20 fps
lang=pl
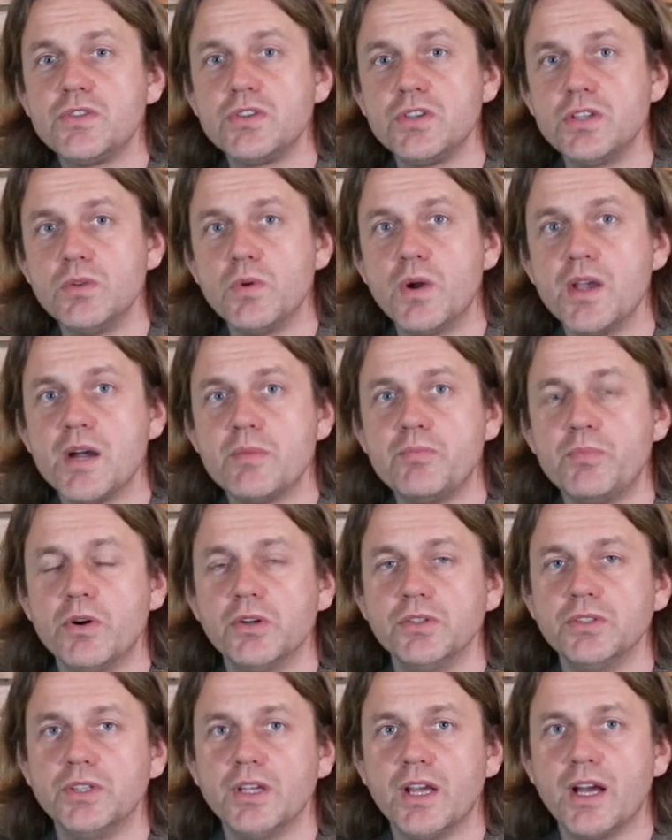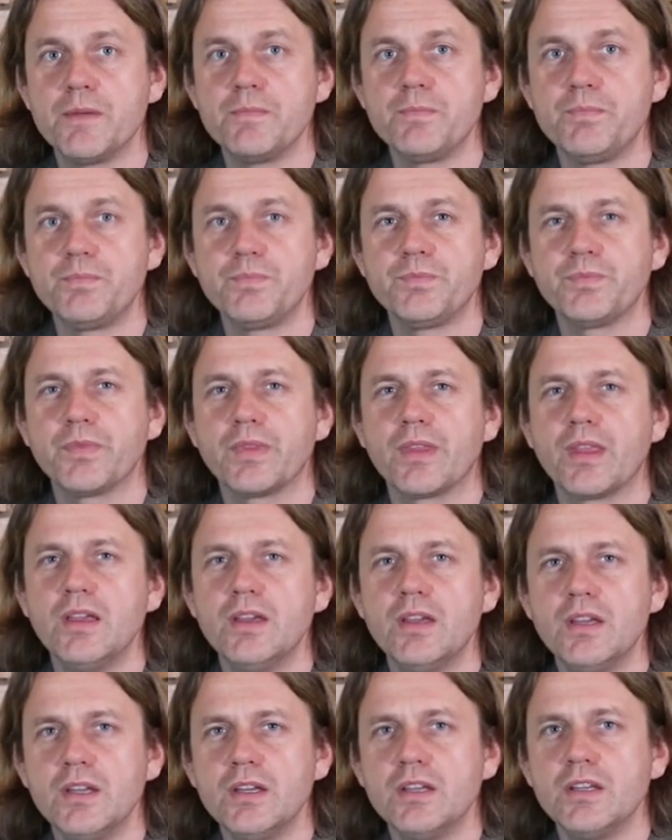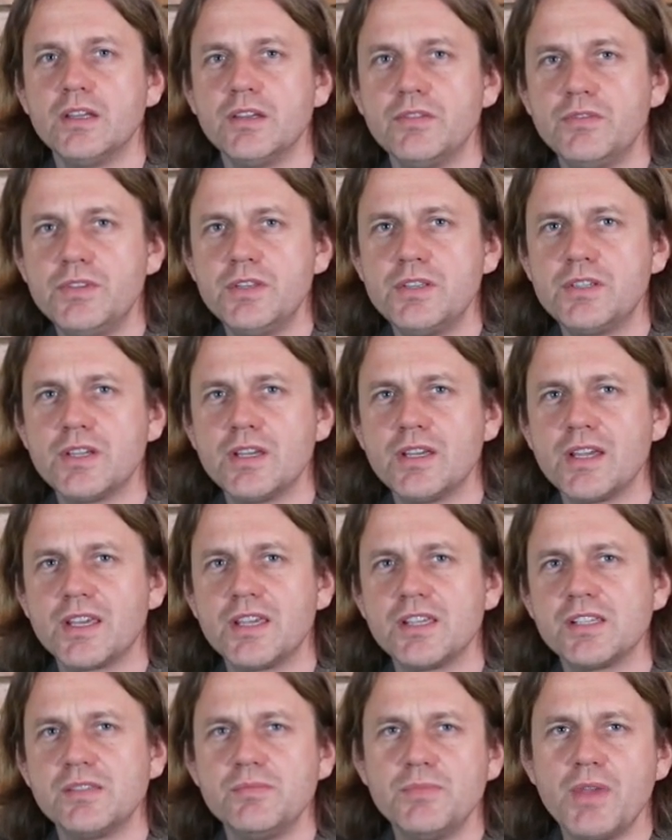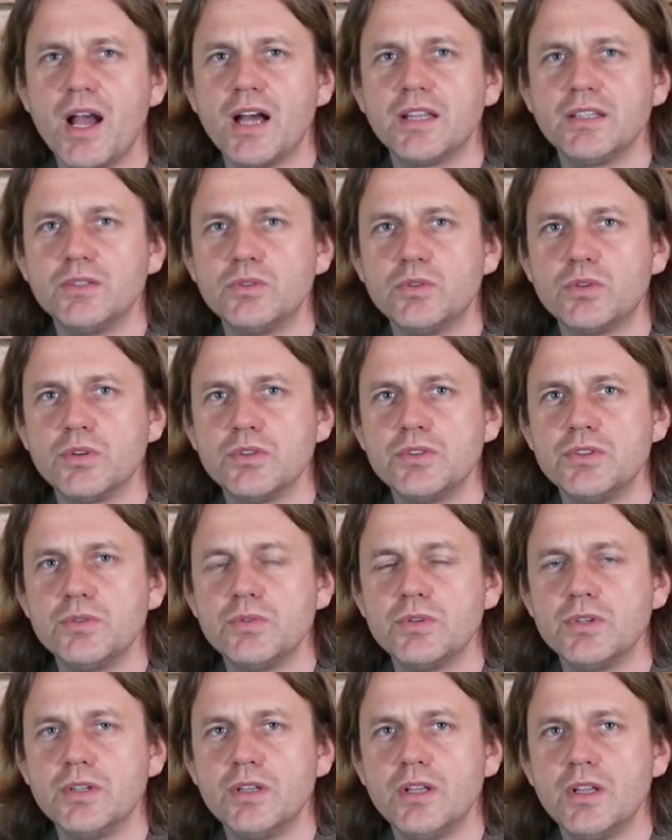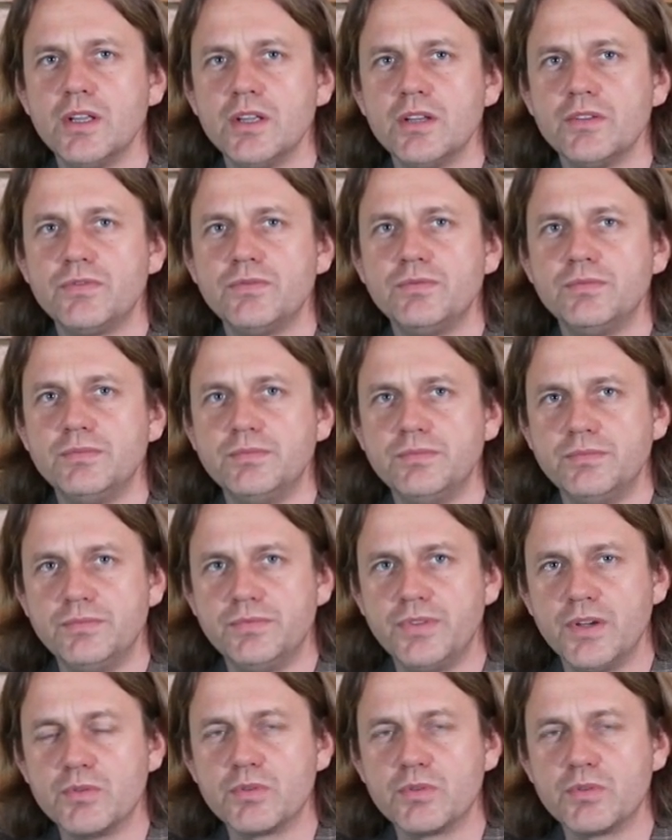w siłę Japonia. Widzicie, jakie zmiany uchodziły w